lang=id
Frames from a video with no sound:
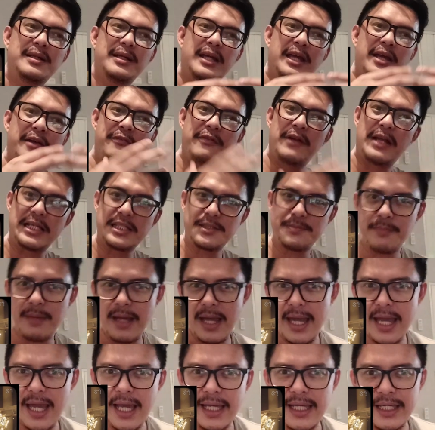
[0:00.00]
kayak
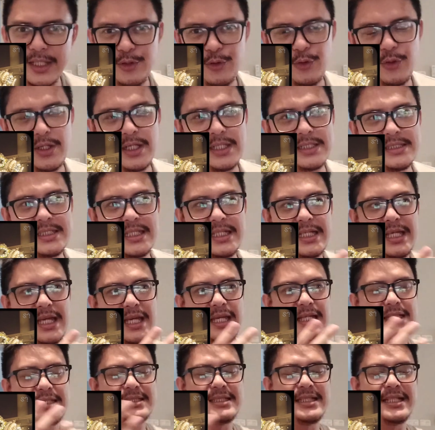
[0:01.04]
flashback gitu loh guys jadi
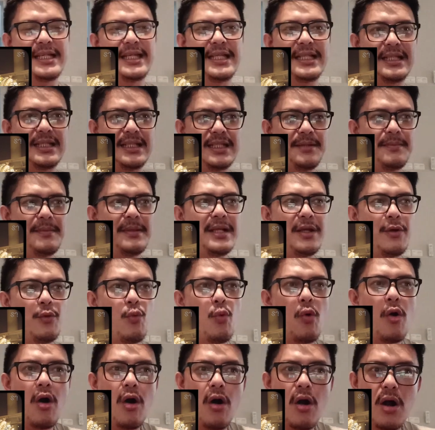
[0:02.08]
kayak sedikit gimana ya
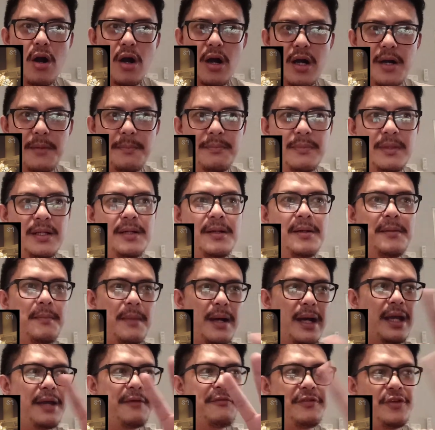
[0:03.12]
warm
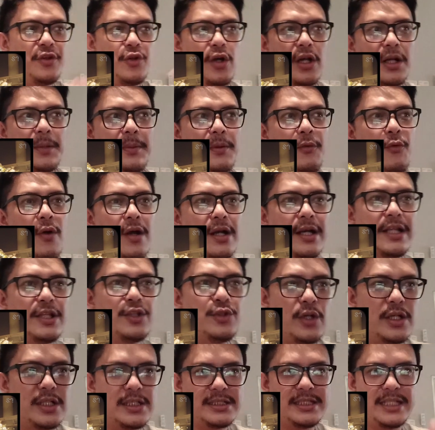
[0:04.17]
makanya video klipnya warnanya
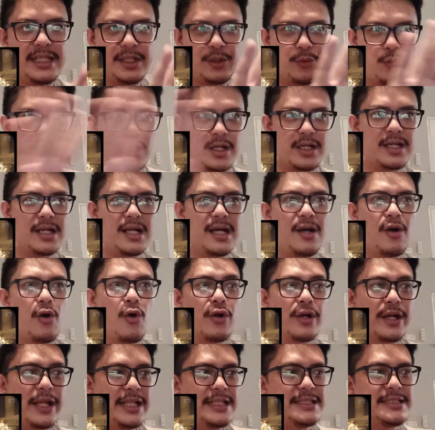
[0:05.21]
juga sedikit warna
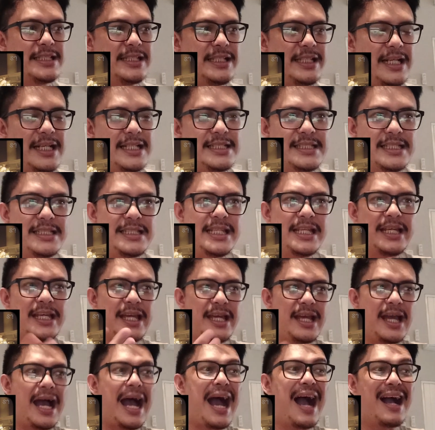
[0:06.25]
orange gini guys ya jadi
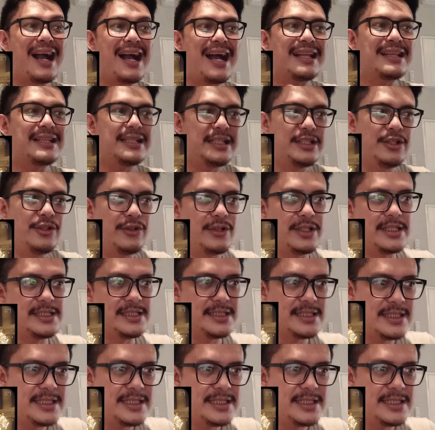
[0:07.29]
kayak hangat gitu loh guys